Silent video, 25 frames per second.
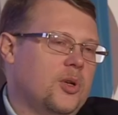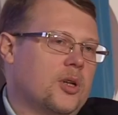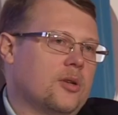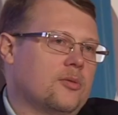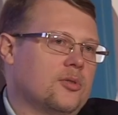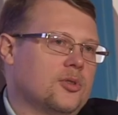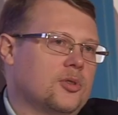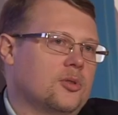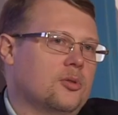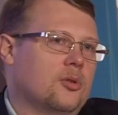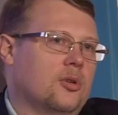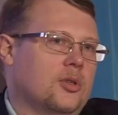
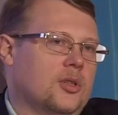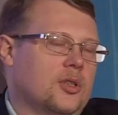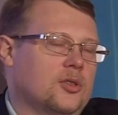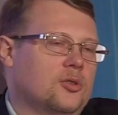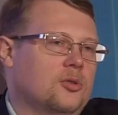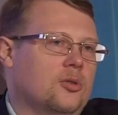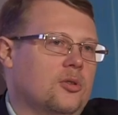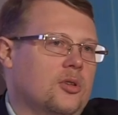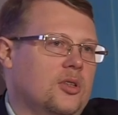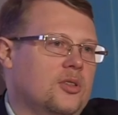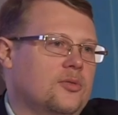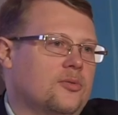первый слой – это
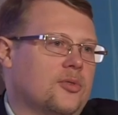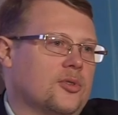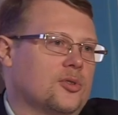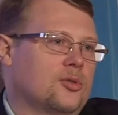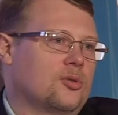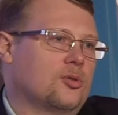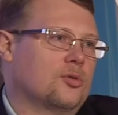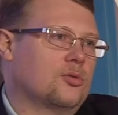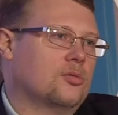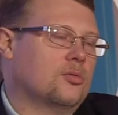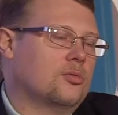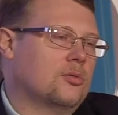слой
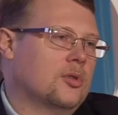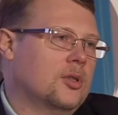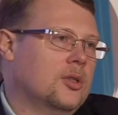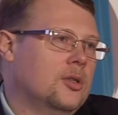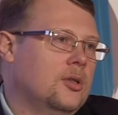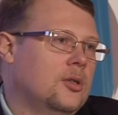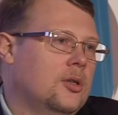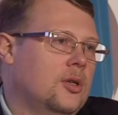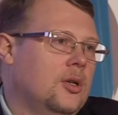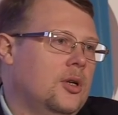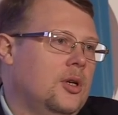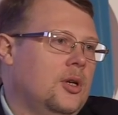инфраструктуры –
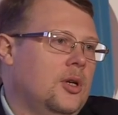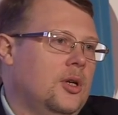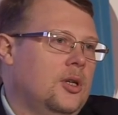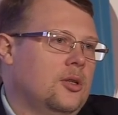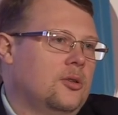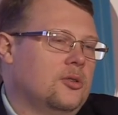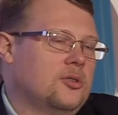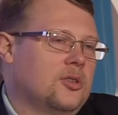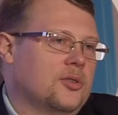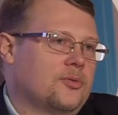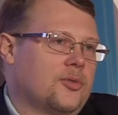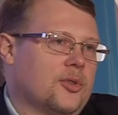
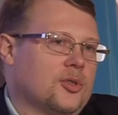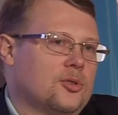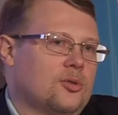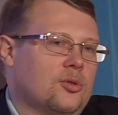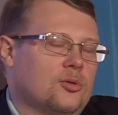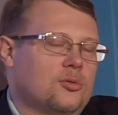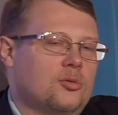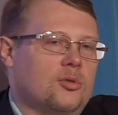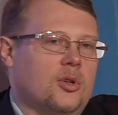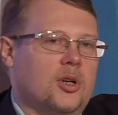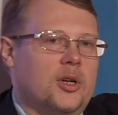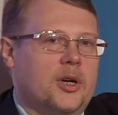то есть
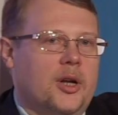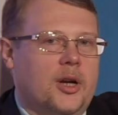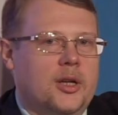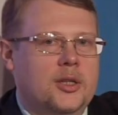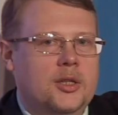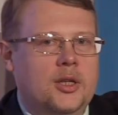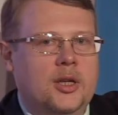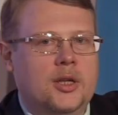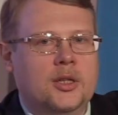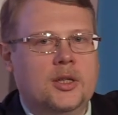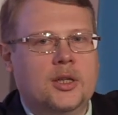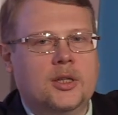инфраструктура
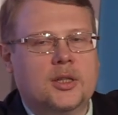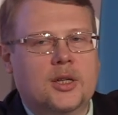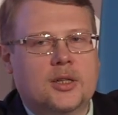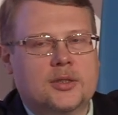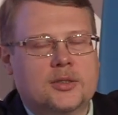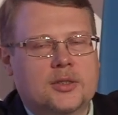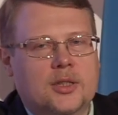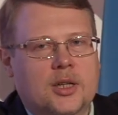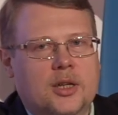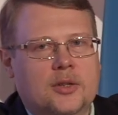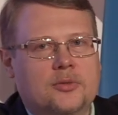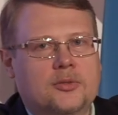хранения,
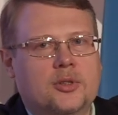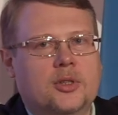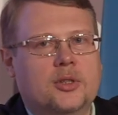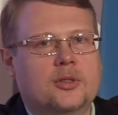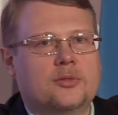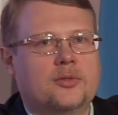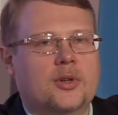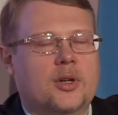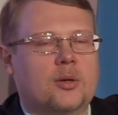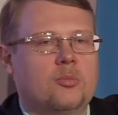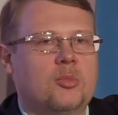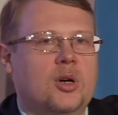доставки
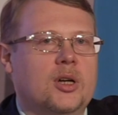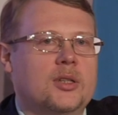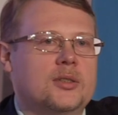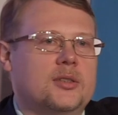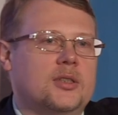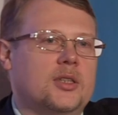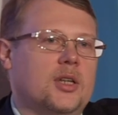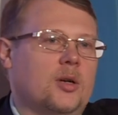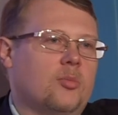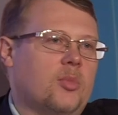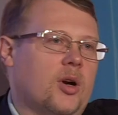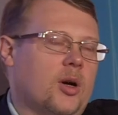
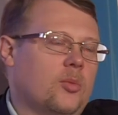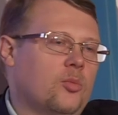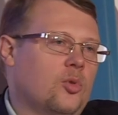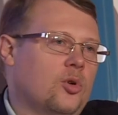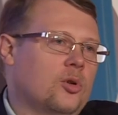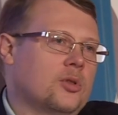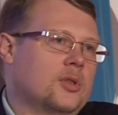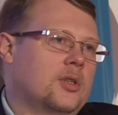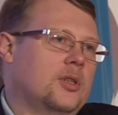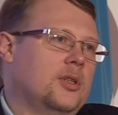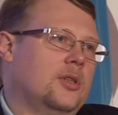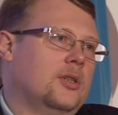информации,
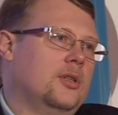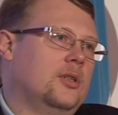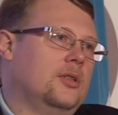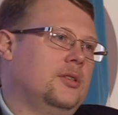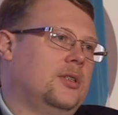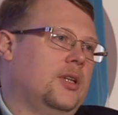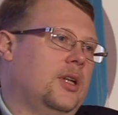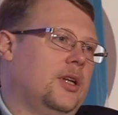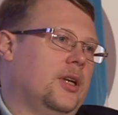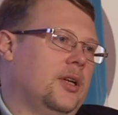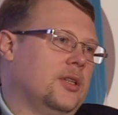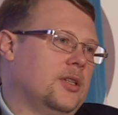обработки,
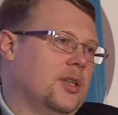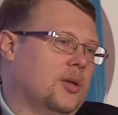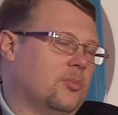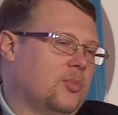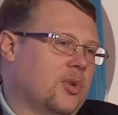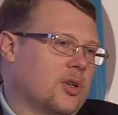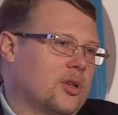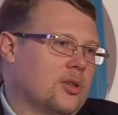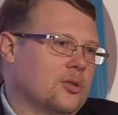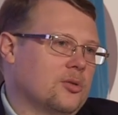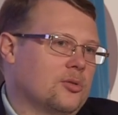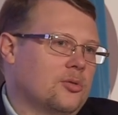деления
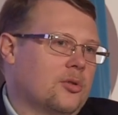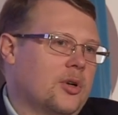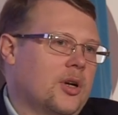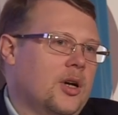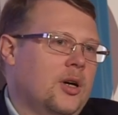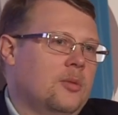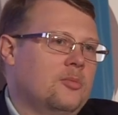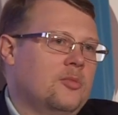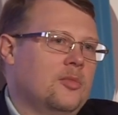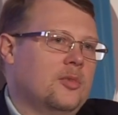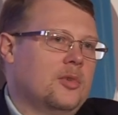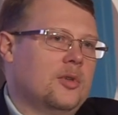по
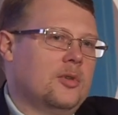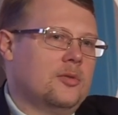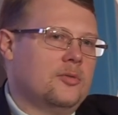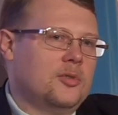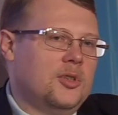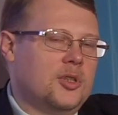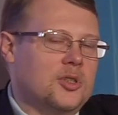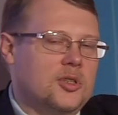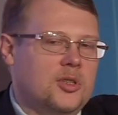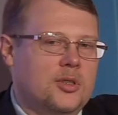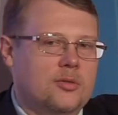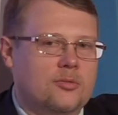контурам э,
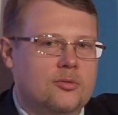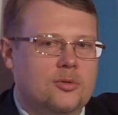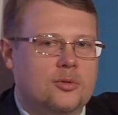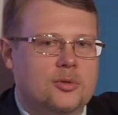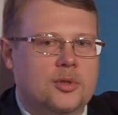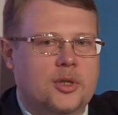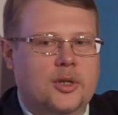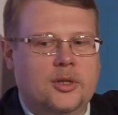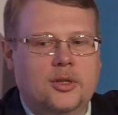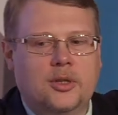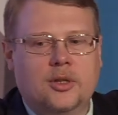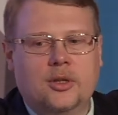
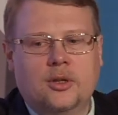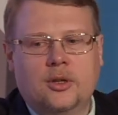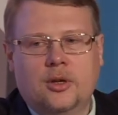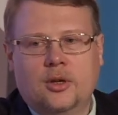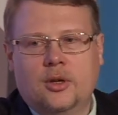внешне-внутренней,